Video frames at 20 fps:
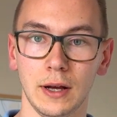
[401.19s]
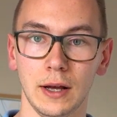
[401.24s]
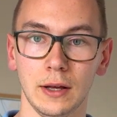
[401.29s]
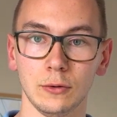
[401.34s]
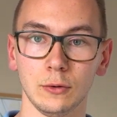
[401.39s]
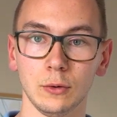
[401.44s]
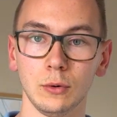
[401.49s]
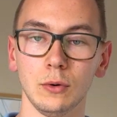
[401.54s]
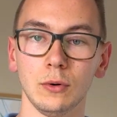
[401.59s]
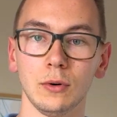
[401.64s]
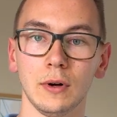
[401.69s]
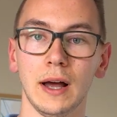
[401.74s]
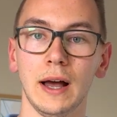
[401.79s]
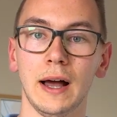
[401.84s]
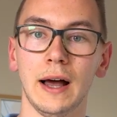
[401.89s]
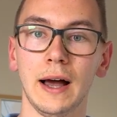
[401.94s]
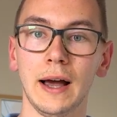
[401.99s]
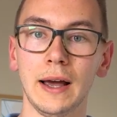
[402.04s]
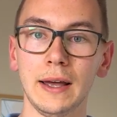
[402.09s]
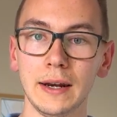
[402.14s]
Also
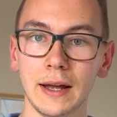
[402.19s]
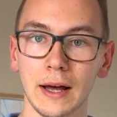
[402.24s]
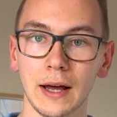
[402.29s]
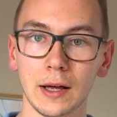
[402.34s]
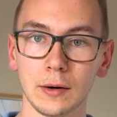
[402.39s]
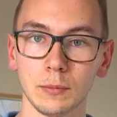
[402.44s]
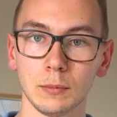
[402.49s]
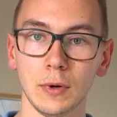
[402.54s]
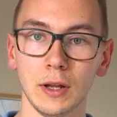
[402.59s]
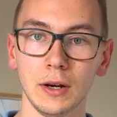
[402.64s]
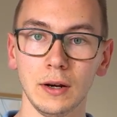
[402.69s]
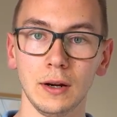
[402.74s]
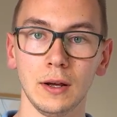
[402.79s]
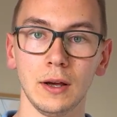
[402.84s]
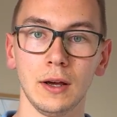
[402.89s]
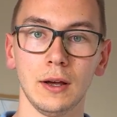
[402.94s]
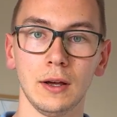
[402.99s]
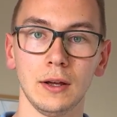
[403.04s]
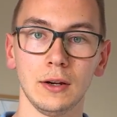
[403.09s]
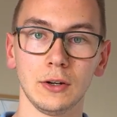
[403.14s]
einatmen,
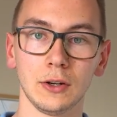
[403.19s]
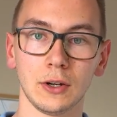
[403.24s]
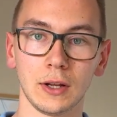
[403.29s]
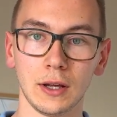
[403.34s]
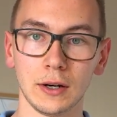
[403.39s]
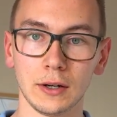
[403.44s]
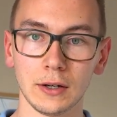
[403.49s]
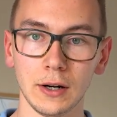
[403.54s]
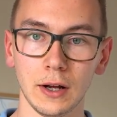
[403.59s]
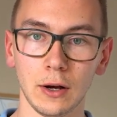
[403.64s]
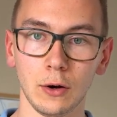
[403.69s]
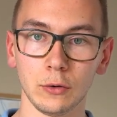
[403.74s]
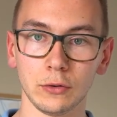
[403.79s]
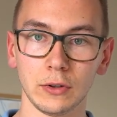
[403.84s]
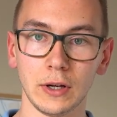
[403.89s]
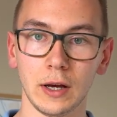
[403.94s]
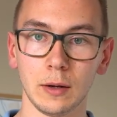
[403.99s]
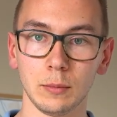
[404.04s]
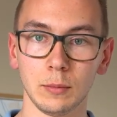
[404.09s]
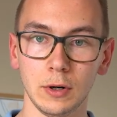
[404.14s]
Drittel
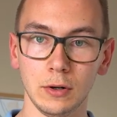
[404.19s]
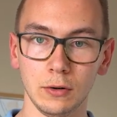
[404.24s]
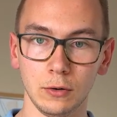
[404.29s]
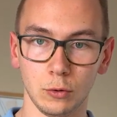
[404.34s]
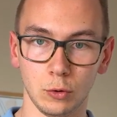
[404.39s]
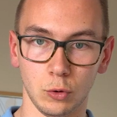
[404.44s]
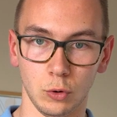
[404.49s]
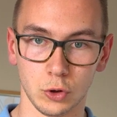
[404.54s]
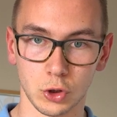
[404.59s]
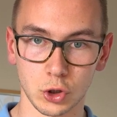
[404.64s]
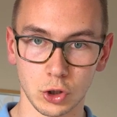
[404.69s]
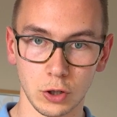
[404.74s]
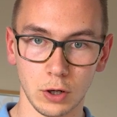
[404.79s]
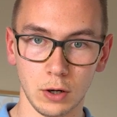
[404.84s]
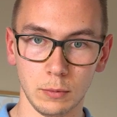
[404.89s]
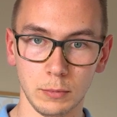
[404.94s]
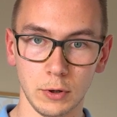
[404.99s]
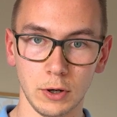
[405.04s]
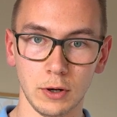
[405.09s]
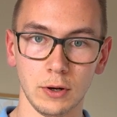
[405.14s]
ausatmen, kurz
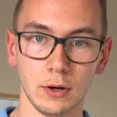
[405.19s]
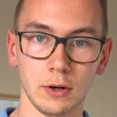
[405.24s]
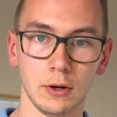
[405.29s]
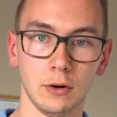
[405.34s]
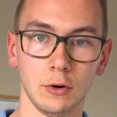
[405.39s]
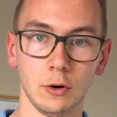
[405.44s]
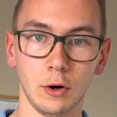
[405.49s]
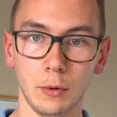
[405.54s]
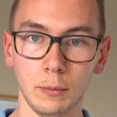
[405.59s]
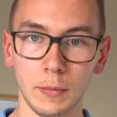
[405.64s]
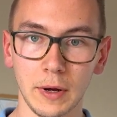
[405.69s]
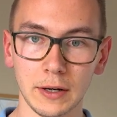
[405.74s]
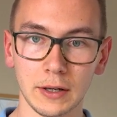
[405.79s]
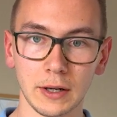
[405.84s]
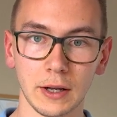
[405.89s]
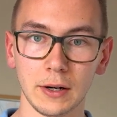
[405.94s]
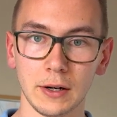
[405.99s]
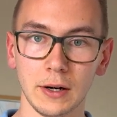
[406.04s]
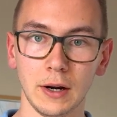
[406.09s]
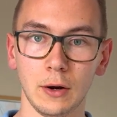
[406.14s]
Stopp, nochmal ein
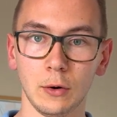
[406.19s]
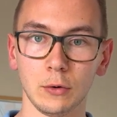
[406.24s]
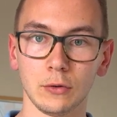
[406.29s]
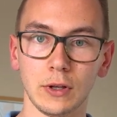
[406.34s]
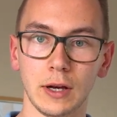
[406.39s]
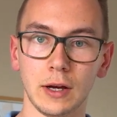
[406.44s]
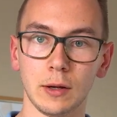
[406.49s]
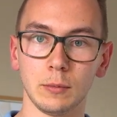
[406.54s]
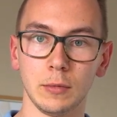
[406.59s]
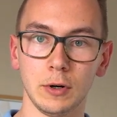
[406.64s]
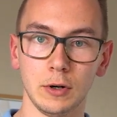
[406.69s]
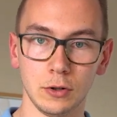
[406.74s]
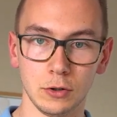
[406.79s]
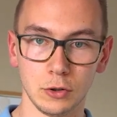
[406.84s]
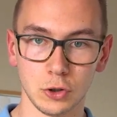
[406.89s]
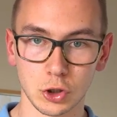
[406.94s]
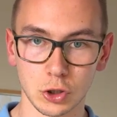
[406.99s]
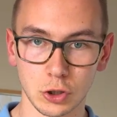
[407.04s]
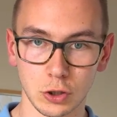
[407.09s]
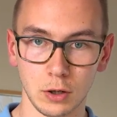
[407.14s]
Drittel ausatmen,
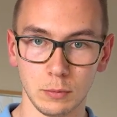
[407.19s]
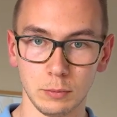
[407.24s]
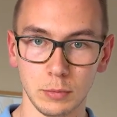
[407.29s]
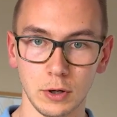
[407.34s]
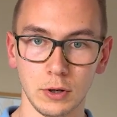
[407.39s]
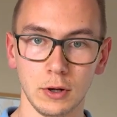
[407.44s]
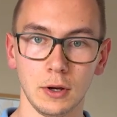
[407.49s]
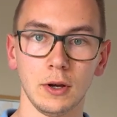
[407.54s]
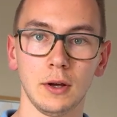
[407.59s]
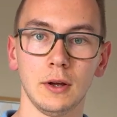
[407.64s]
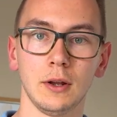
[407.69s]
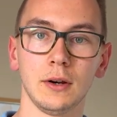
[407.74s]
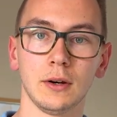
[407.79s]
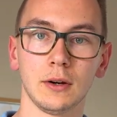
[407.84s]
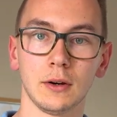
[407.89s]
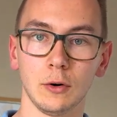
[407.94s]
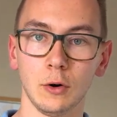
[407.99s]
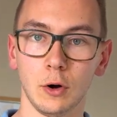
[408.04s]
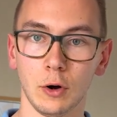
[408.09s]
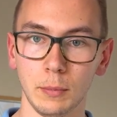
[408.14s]
Stopp,
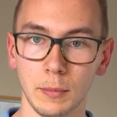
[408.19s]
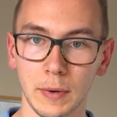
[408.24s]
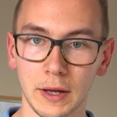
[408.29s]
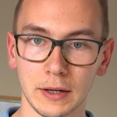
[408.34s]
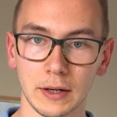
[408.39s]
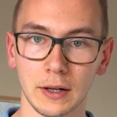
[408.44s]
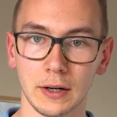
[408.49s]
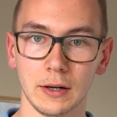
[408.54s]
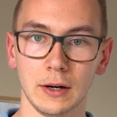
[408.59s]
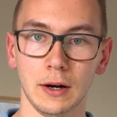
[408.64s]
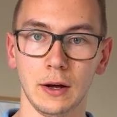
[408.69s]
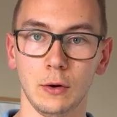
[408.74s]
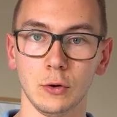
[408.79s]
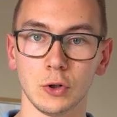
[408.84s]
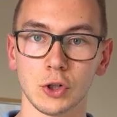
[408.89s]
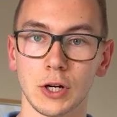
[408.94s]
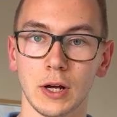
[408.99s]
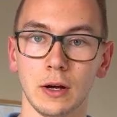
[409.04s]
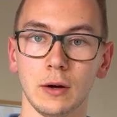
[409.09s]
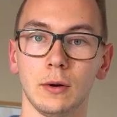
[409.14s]
nochmal ein Drittel
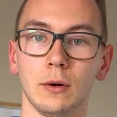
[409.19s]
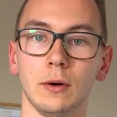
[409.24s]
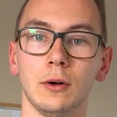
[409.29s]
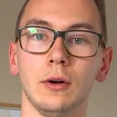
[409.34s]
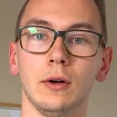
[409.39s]
ausatmen.